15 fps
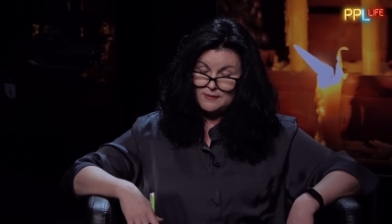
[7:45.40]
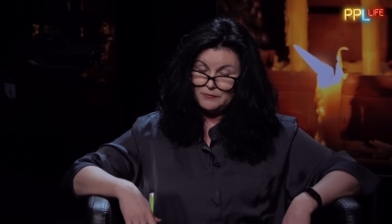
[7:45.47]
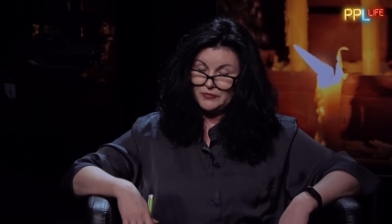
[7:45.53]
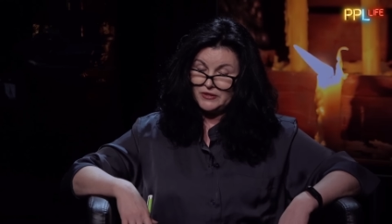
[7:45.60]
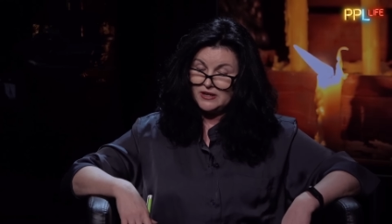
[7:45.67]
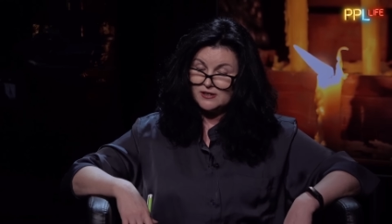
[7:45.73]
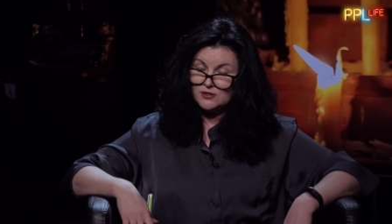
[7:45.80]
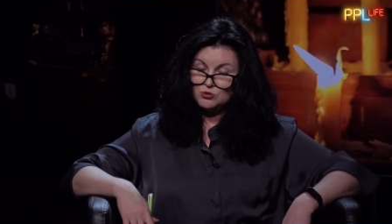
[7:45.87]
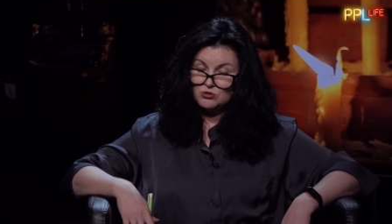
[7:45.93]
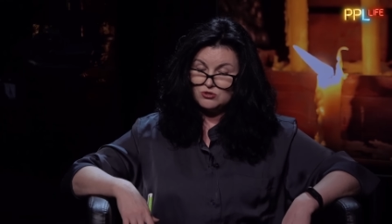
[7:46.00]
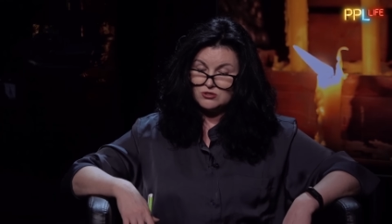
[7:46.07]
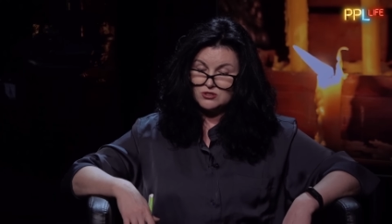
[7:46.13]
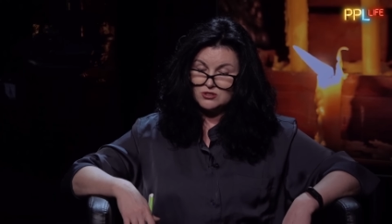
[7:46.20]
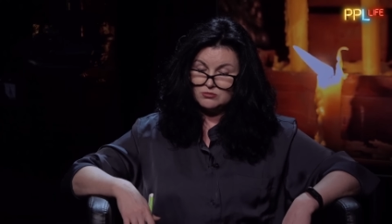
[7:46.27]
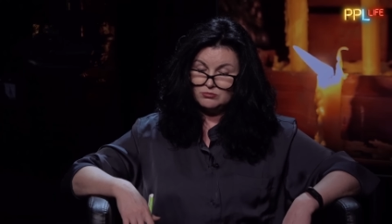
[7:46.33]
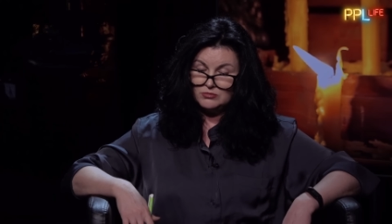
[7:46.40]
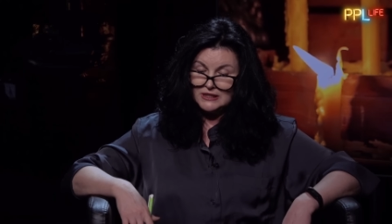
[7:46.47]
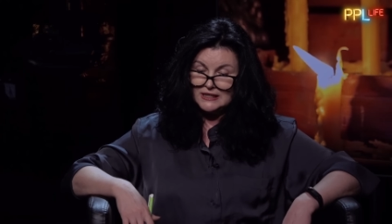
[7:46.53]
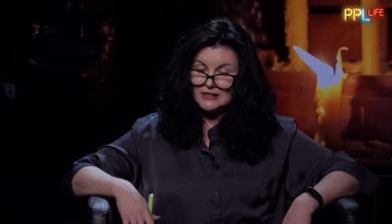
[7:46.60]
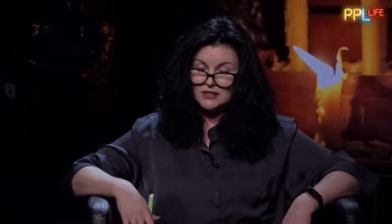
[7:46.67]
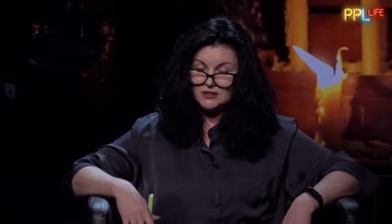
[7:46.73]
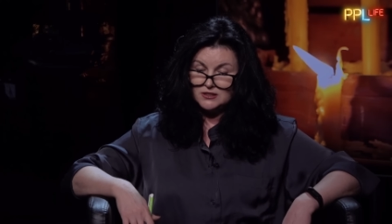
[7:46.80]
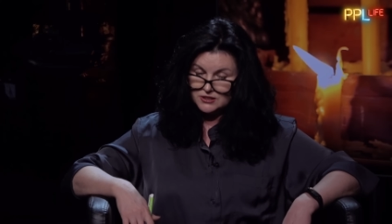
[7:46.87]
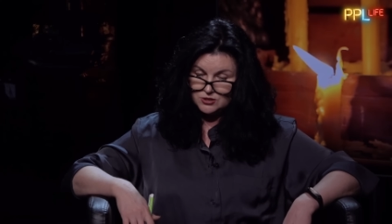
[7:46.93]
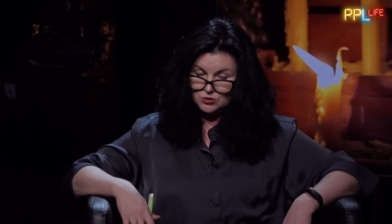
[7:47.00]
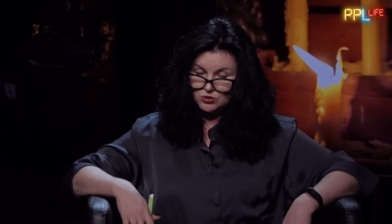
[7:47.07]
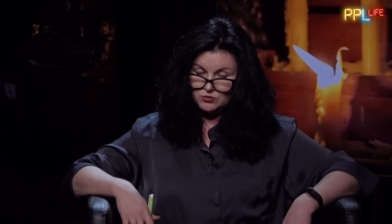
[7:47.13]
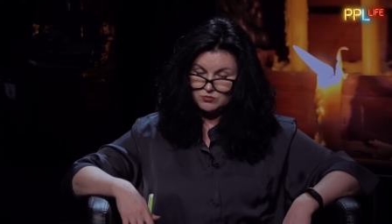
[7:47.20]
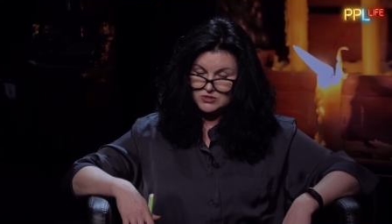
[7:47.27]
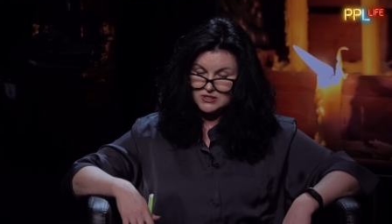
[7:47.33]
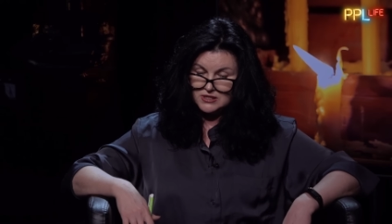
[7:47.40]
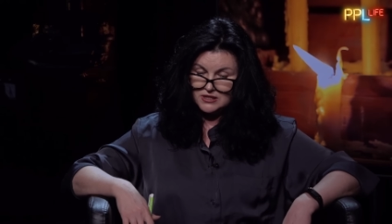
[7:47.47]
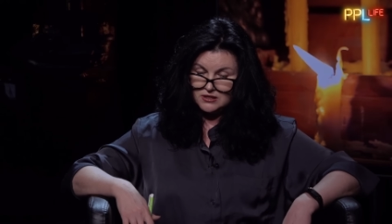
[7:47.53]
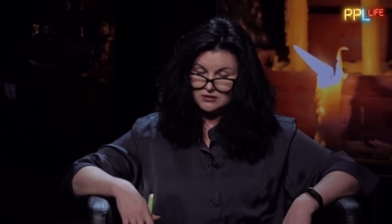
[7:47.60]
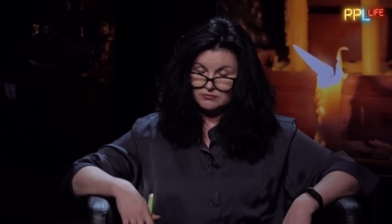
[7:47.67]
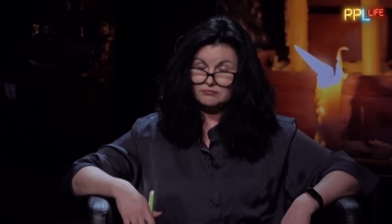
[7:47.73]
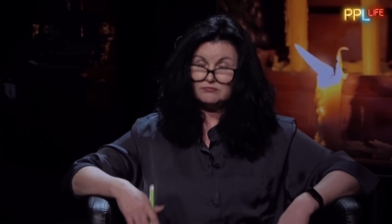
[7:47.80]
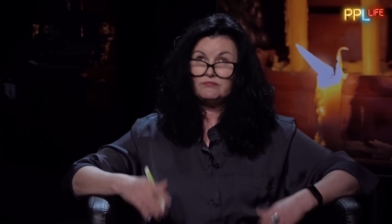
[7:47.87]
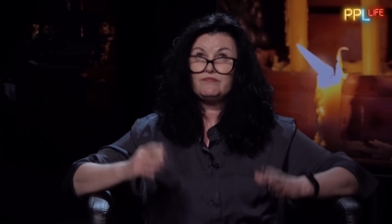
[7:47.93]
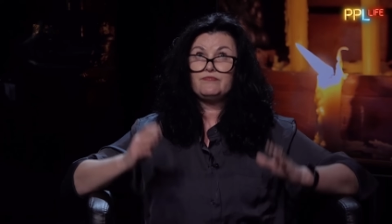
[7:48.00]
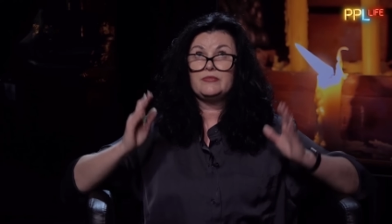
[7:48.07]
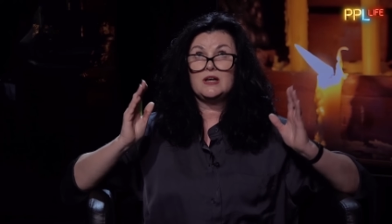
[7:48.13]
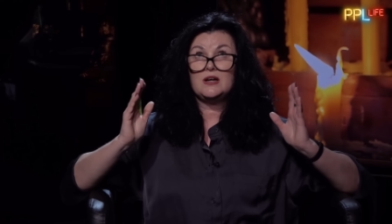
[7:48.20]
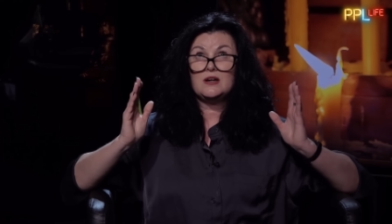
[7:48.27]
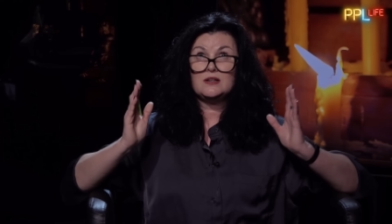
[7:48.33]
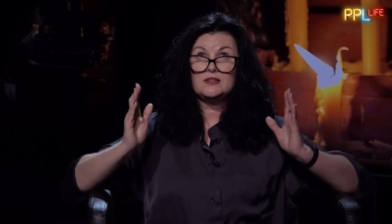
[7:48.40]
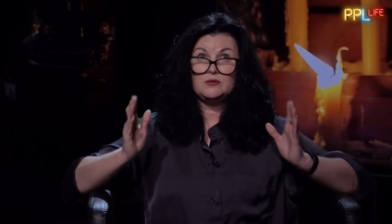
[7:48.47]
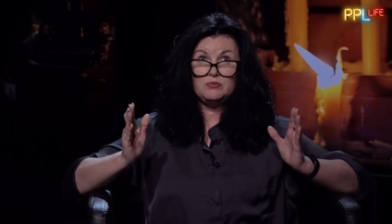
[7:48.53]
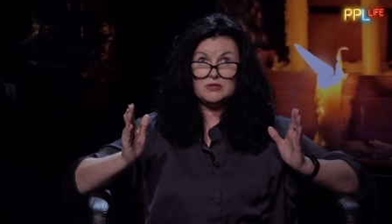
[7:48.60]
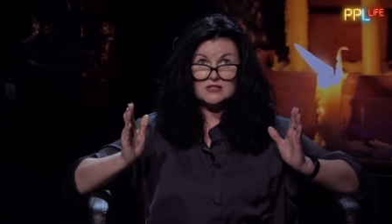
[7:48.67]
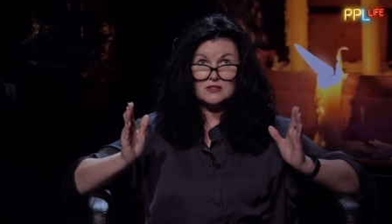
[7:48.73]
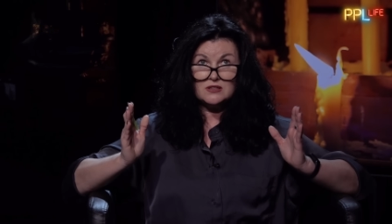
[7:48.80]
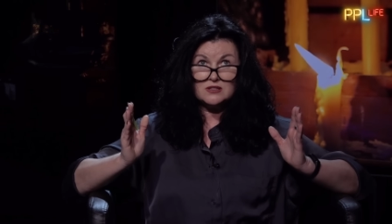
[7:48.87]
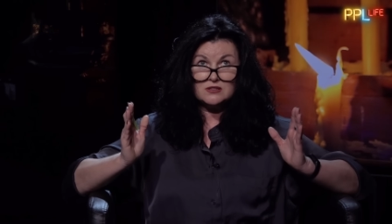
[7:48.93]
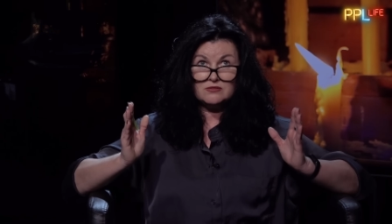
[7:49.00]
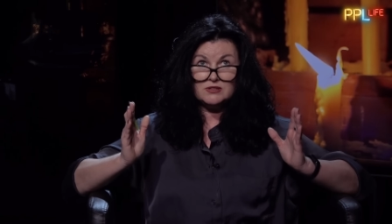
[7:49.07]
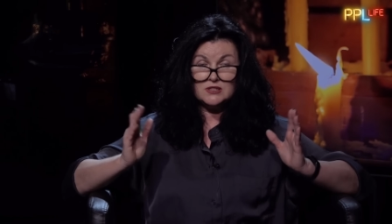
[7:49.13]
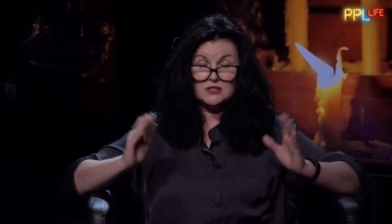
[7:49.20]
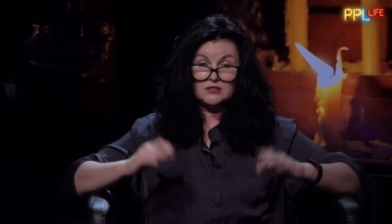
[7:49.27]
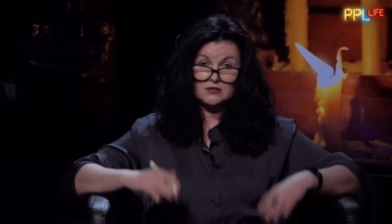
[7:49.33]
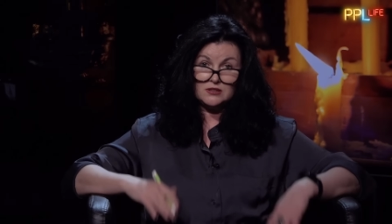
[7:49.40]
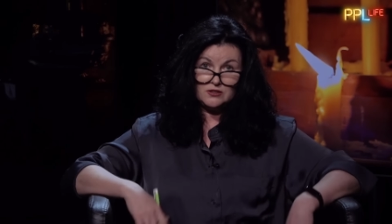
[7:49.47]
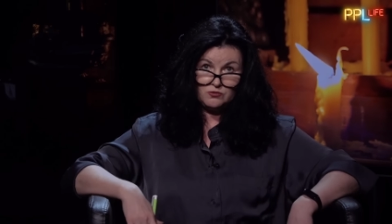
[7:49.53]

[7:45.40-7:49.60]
Да, то есть мы ориентируемся на небесное светило.